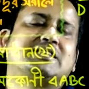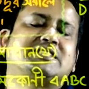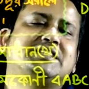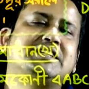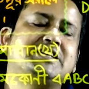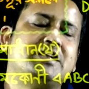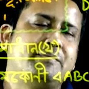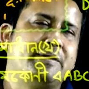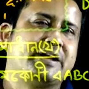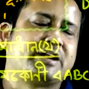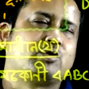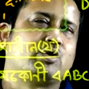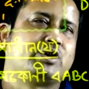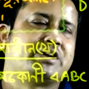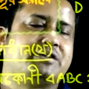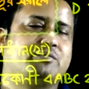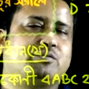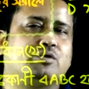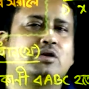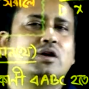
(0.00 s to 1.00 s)
সিডি বের করে
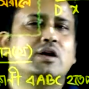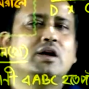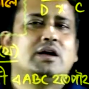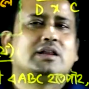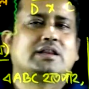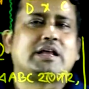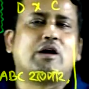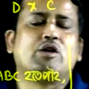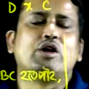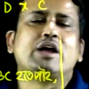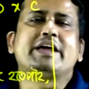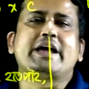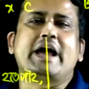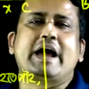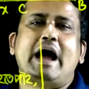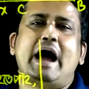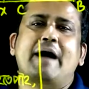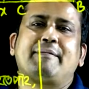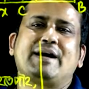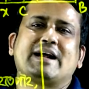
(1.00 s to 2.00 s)
নিব তাহলে
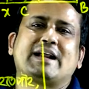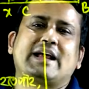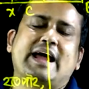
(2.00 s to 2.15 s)
আমার